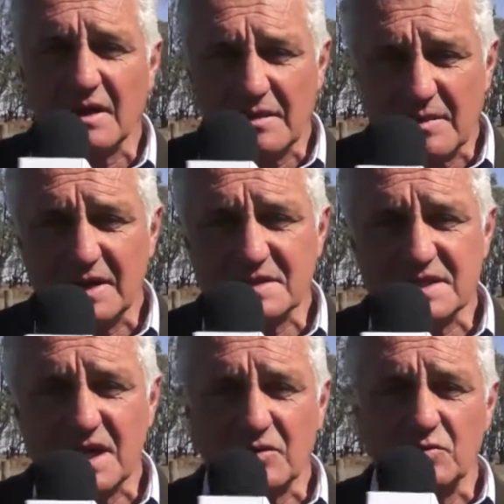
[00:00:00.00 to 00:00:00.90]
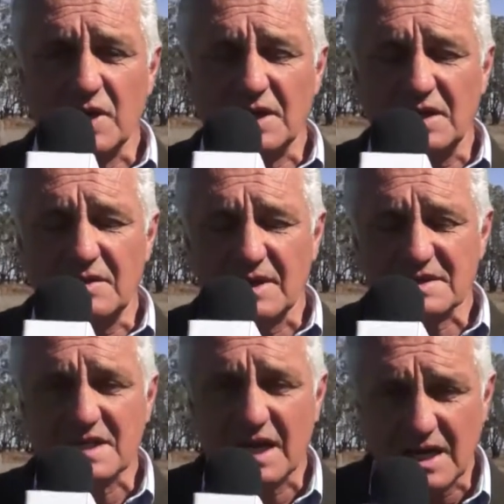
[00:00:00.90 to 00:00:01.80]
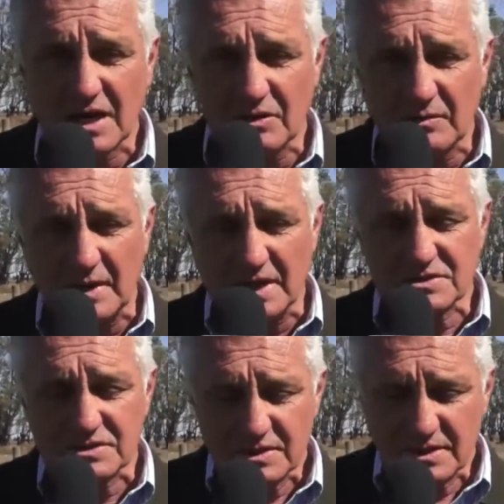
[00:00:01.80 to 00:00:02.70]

además de ser acumulativas, a largo plazo.